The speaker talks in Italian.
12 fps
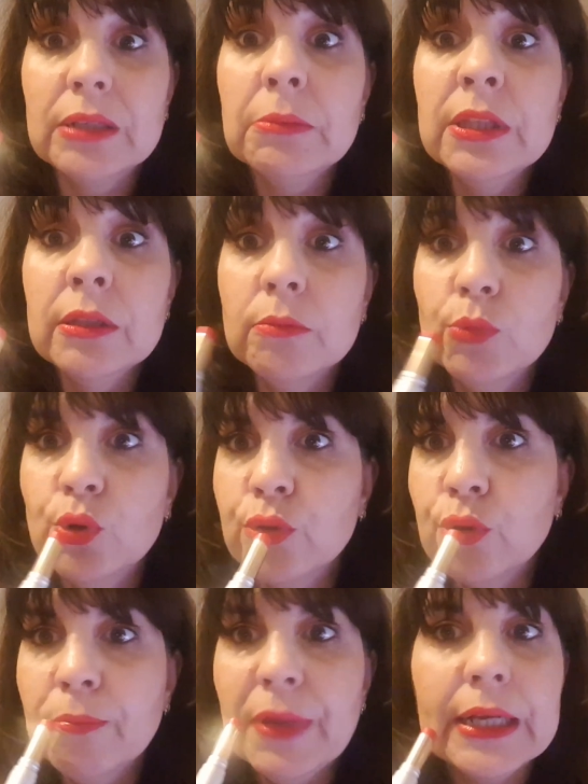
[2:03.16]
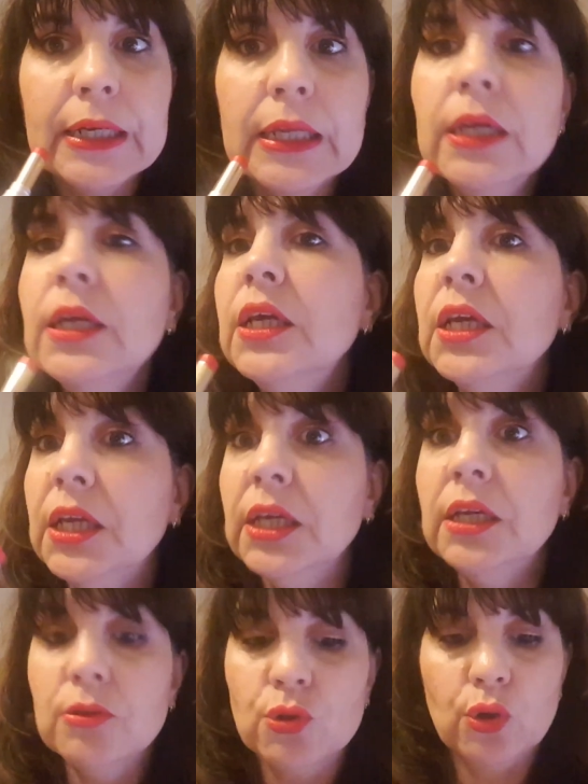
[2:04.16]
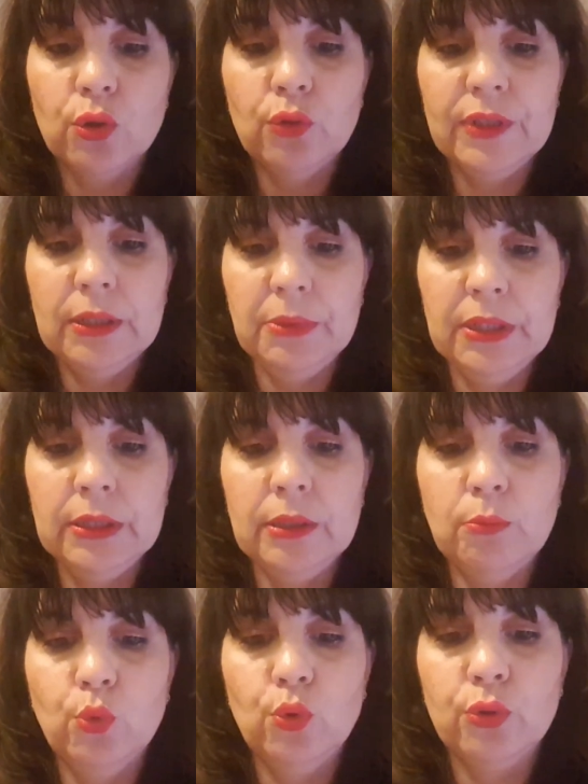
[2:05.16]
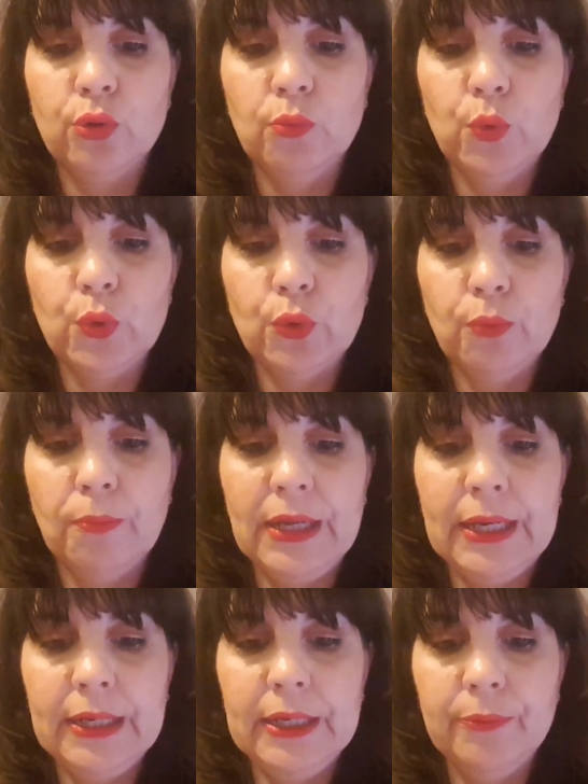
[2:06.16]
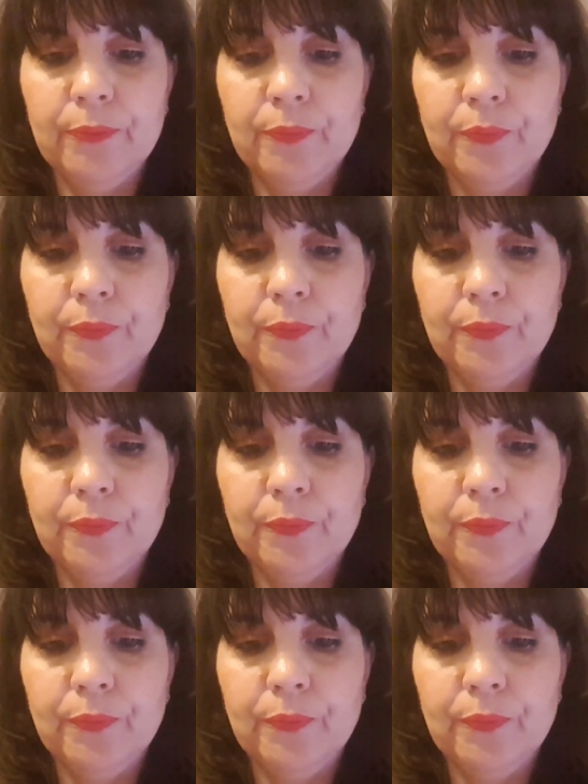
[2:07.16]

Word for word: veramente molto bene e sono veramente molto molto belli